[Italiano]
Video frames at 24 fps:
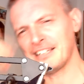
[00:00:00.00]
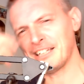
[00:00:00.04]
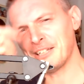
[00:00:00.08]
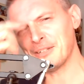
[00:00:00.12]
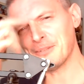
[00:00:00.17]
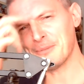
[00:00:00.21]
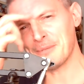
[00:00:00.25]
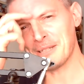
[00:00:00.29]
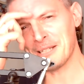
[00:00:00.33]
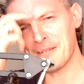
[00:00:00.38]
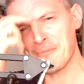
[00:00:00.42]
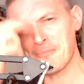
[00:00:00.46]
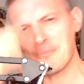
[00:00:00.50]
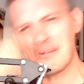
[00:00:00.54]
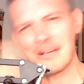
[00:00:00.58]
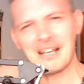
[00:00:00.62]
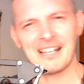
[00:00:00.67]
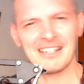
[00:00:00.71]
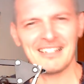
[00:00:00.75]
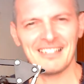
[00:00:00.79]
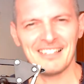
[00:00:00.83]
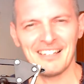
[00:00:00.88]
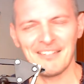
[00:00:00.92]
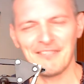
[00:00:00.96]
Nel nome del
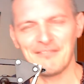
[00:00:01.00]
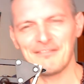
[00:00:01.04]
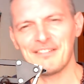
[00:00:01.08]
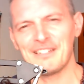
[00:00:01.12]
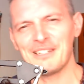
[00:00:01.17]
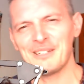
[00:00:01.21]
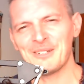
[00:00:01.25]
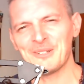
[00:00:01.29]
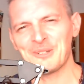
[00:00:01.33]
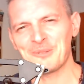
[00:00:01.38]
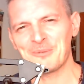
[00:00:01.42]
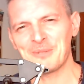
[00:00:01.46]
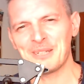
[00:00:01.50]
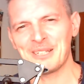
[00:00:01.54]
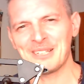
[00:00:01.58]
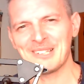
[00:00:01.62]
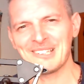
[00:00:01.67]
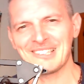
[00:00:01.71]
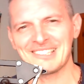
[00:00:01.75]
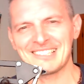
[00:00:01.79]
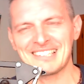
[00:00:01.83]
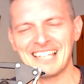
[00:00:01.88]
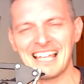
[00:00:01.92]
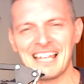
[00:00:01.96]
Padre, del Figlio e dello
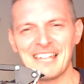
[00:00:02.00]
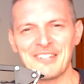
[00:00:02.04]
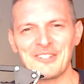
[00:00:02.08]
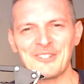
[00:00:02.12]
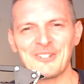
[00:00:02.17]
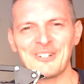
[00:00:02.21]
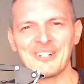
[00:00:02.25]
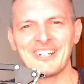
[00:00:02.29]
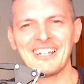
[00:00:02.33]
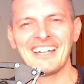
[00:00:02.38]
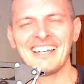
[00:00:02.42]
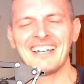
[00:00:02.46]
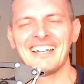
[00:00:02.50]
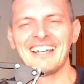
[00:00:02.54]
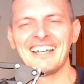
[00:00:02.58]
Spirito Santo.